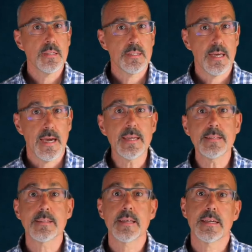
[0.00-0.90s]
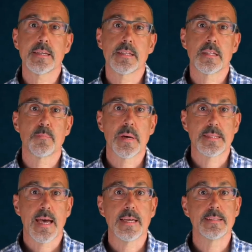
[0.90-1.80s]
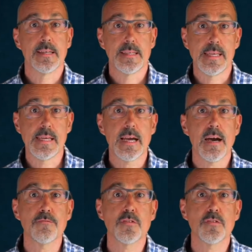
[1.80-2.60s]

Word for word: Die rechtsgerichtete Partei der Lega